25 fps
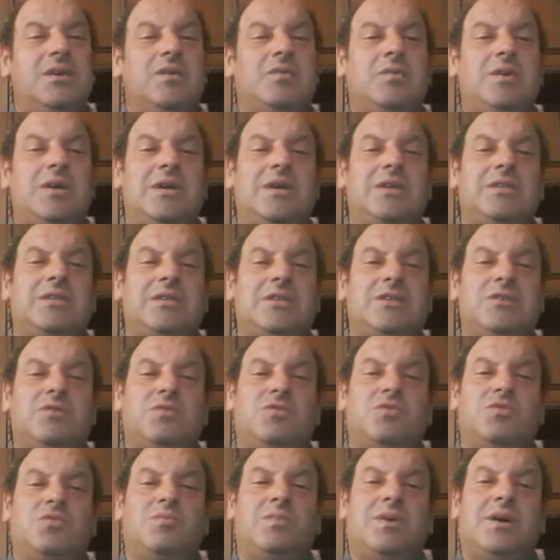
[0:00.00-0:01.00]
Queste
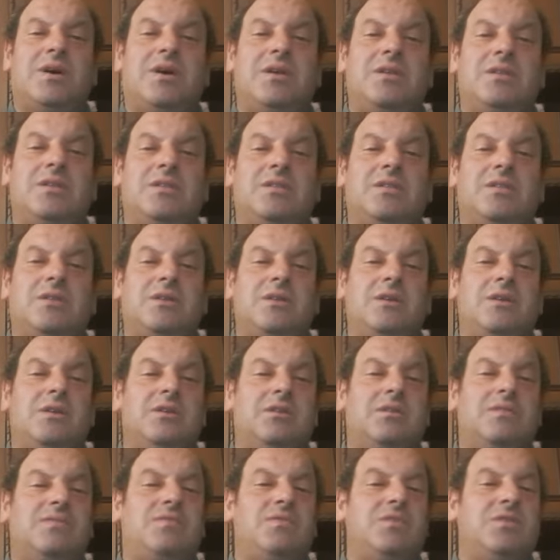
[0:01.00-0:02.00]
sono domande
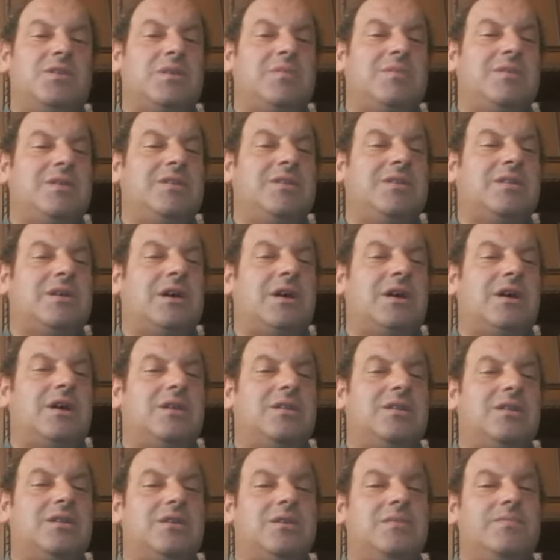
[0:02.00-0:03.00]
eh,
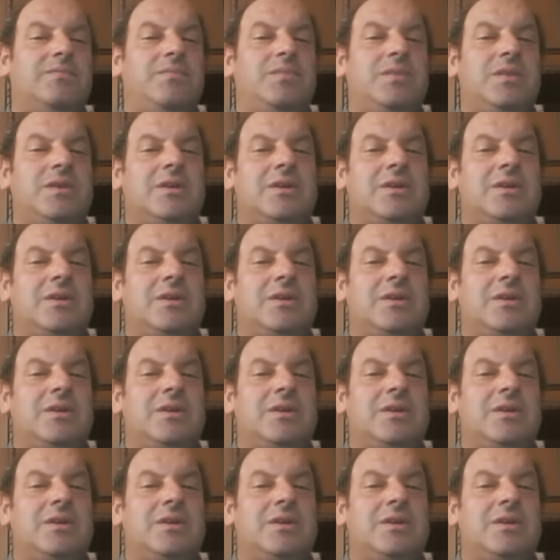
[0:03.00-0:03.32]
fondamentali,